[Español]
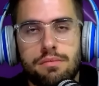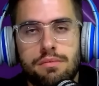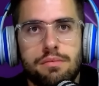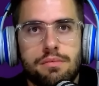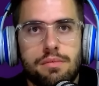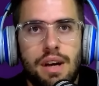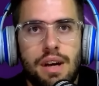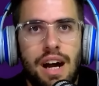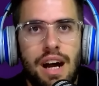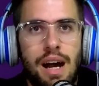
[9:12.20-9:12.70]

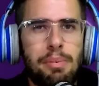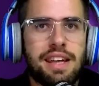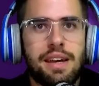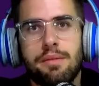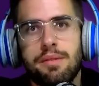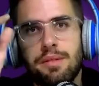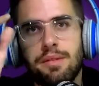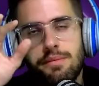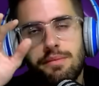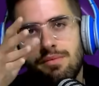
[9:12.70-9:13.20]

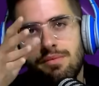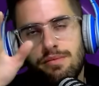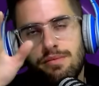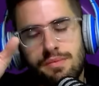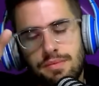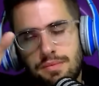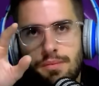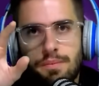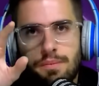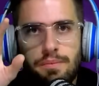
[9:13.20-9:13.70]
Aparte,
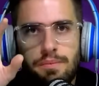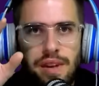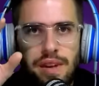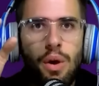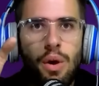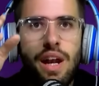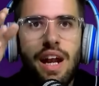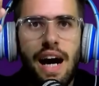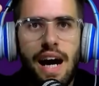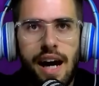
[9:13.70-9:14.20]

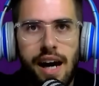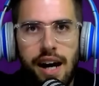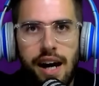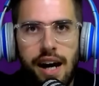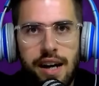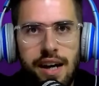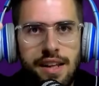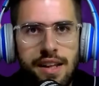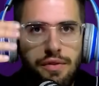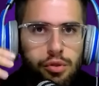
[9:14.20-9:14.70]
Igual a
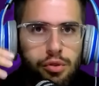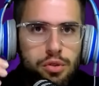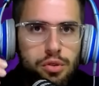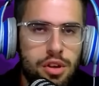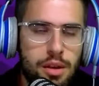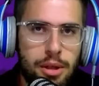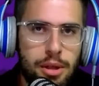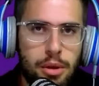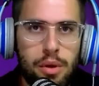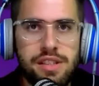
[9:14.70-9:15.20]
Hernández Fútbol y
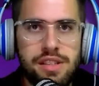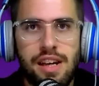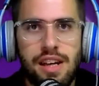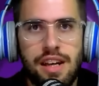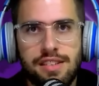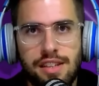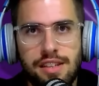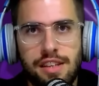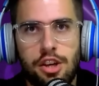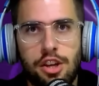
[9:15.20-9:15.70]
Menudencia le
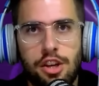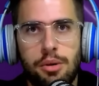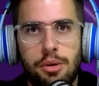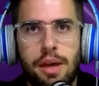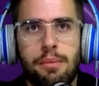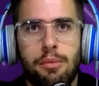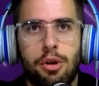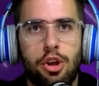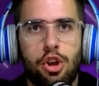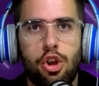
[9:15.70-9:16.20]
hiciste lo
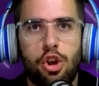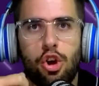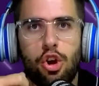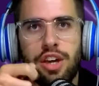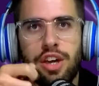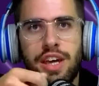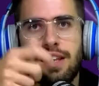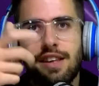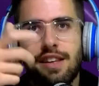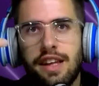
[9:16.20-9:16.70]
mismo, lo
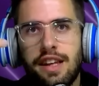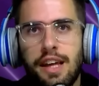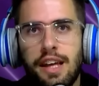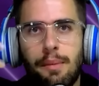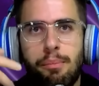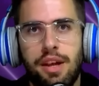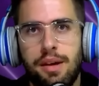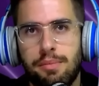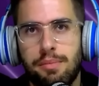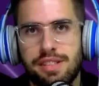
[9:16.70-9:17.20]
elogiaste y
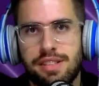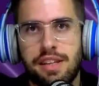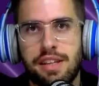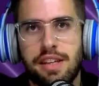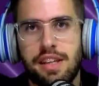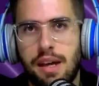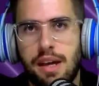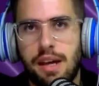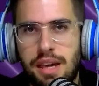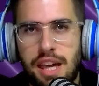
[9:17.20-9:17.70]
después le empezaste a
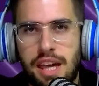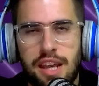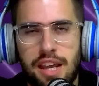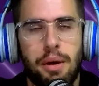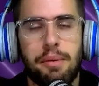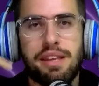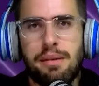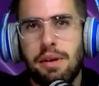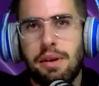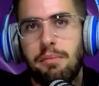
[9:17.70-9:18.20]
tirar mierda. A
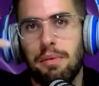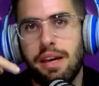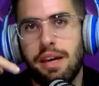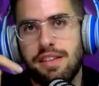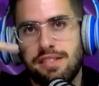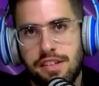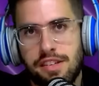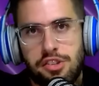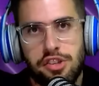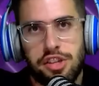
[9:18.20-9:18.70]
mí también me
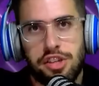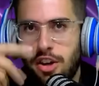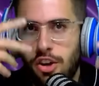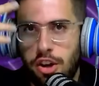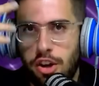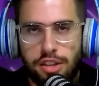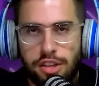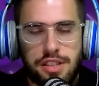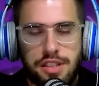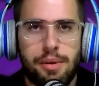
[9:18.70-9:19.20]
decías otras
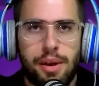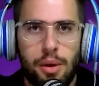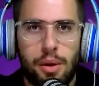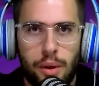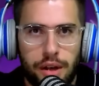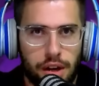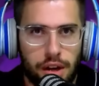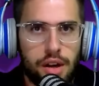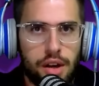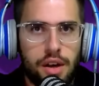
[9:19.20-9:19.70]
cosas, pero
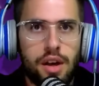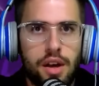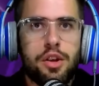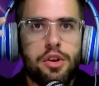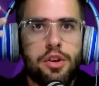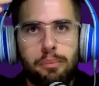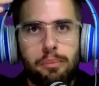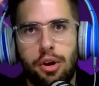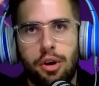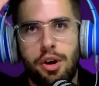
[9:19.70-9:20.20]
bueno, no
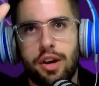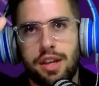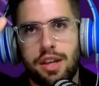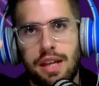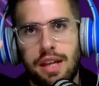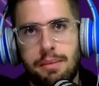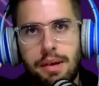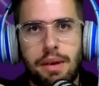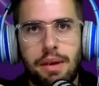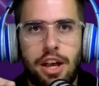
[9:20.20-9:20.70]
importa,
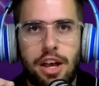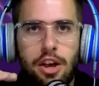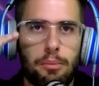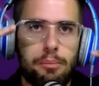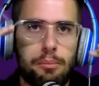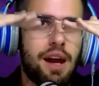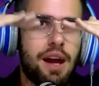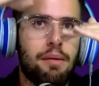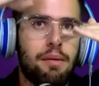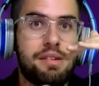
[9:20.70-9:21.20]
me,
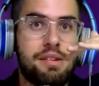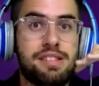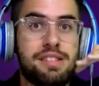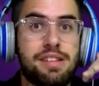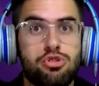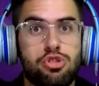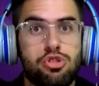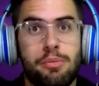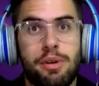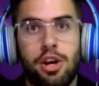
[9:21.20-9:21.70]
comparaba, me decía vos
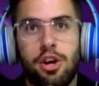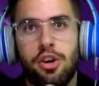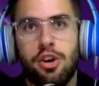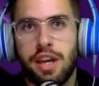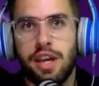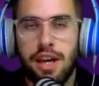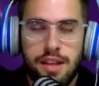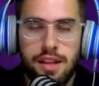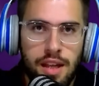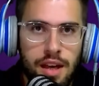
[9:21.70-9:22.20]
sos mejor
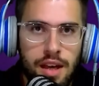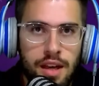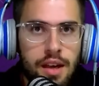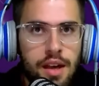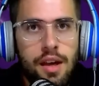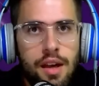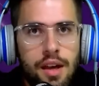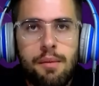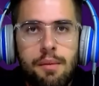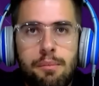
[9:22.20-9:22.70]
que este.
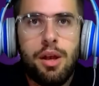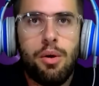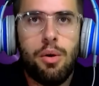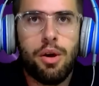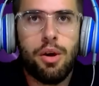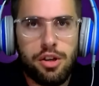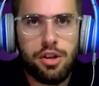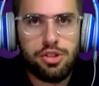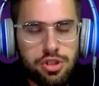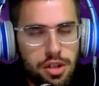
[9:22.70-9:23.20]
Pero
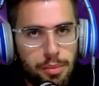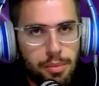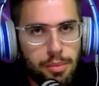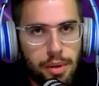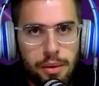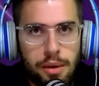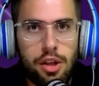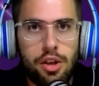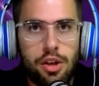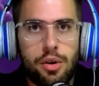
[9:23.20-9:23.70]
bueno, yo lo
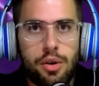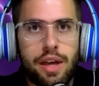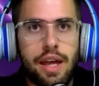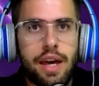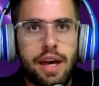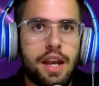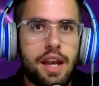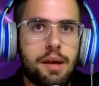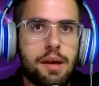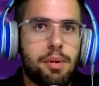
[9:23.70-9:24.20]
privado lo voy a
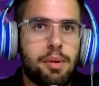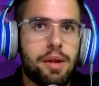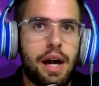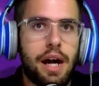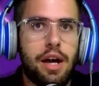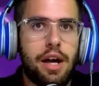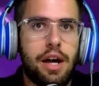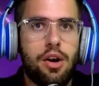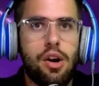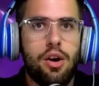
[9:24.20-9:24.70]
dejar en
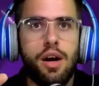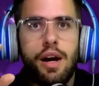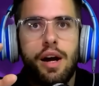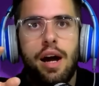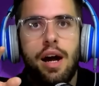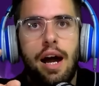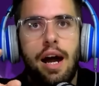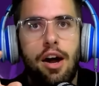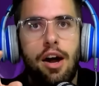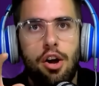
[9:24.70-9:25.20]
privado.
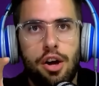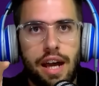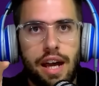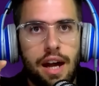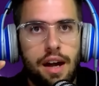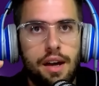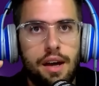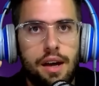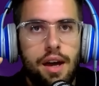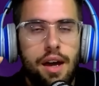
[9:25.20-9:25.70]

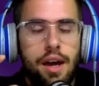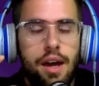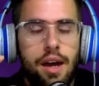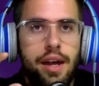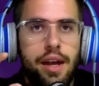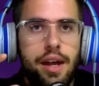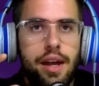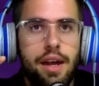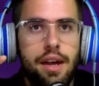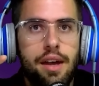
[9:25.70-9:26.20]
Ahora,
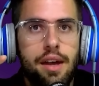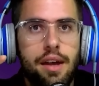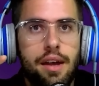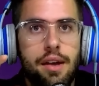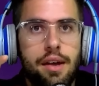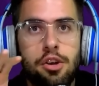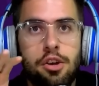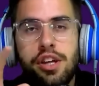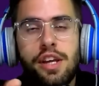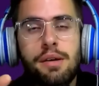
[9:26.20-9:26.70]
eh,
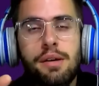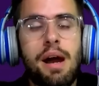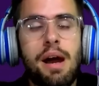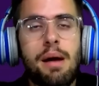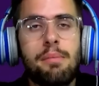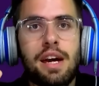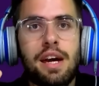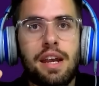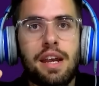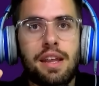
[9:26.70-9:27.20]
no tiene más
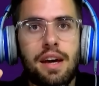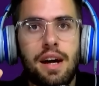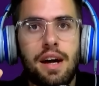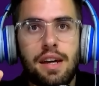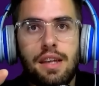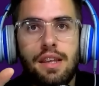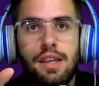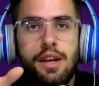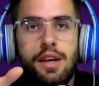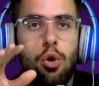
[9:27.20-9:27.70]
mierda.
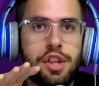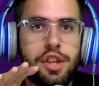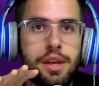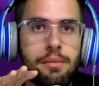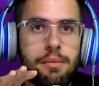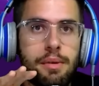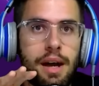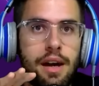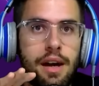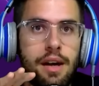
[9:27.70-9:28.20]
Y de
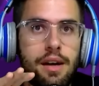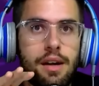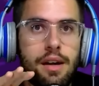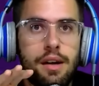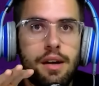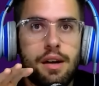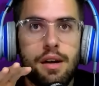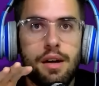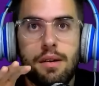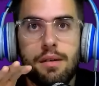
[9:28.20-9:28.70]

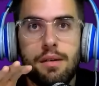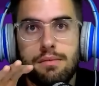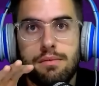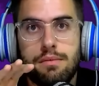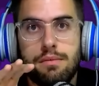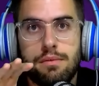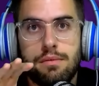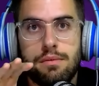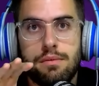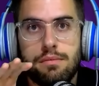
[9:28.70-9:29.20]
última,
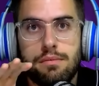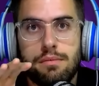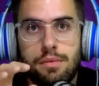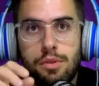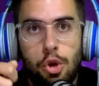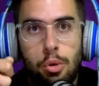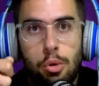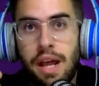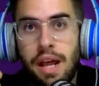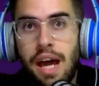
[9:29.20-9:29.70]

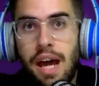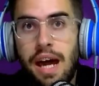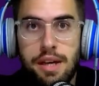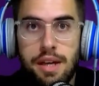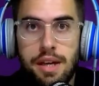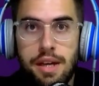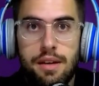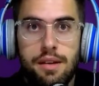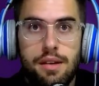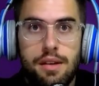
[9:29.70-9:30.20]
nombrame.
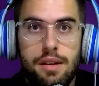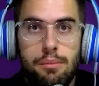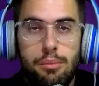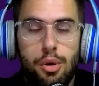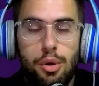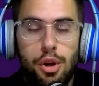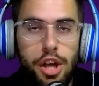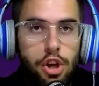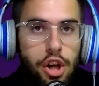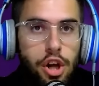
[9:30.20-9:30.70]

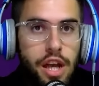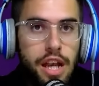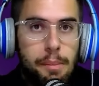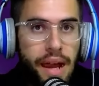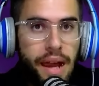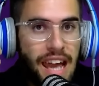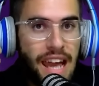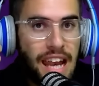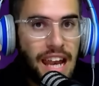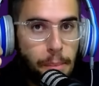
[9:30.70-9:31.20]
Porque es lo que le,
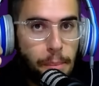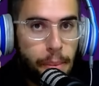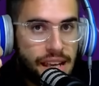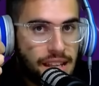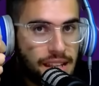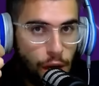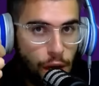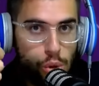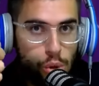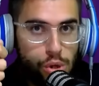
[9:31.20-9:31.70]
¿qué le
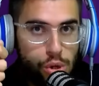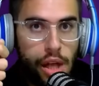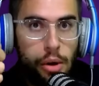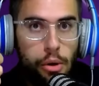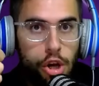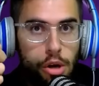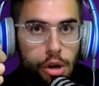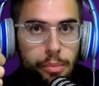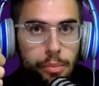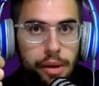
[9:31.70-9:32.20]
pediste a Gustavo
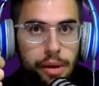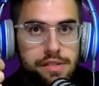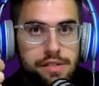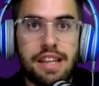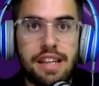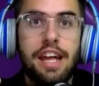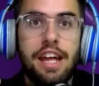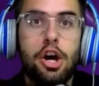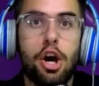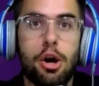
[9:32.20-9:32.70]
López?
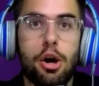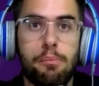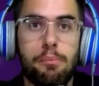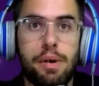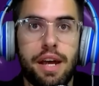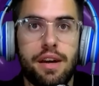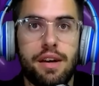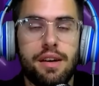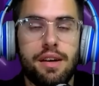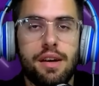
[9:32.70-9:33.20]
Que te
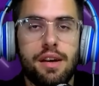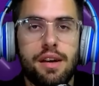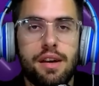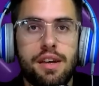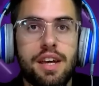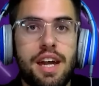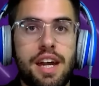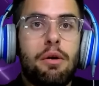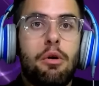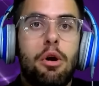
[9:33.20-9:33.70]
nombre.
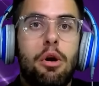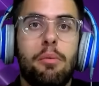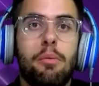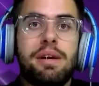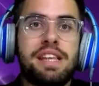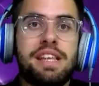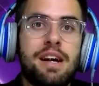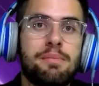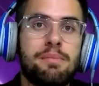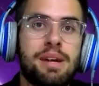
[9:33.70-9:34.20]
Y ahora vos me
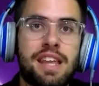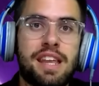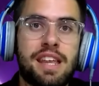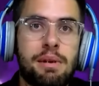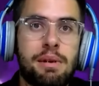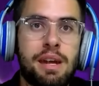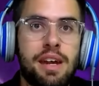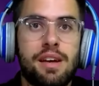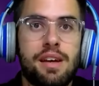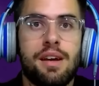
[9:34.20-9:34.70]
tirás mierda a
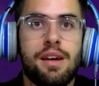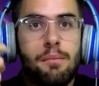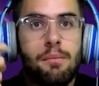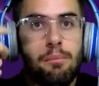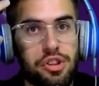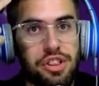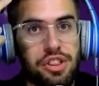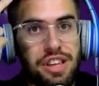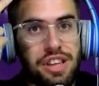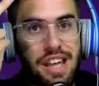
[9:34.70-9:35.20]
mí
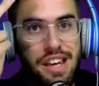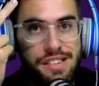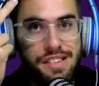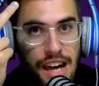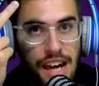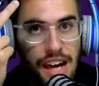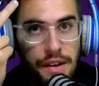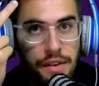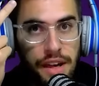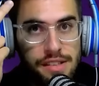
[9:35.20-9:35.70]
por
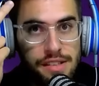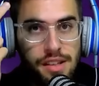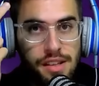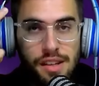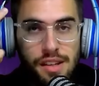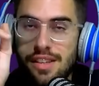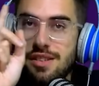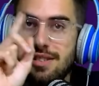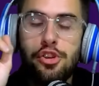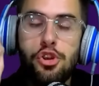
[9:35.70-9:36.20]
tercera vez
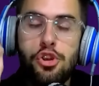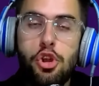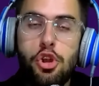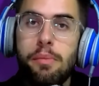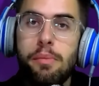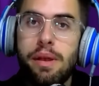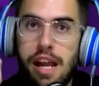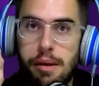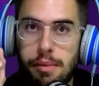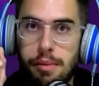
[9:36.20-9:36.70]
sin
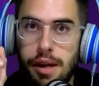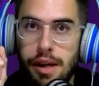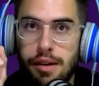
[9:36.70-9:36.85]
nombrarme.